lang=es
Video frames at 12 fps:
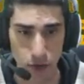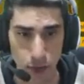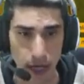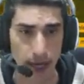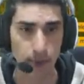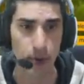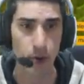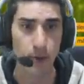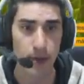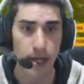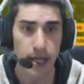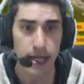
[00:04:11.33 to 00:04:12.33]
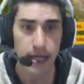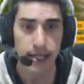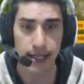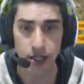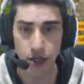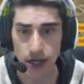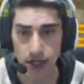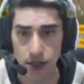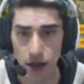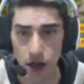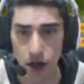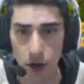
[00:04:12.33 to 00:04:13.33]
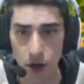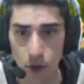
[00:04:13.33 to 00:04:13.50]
Por ejemplo, dicho esto,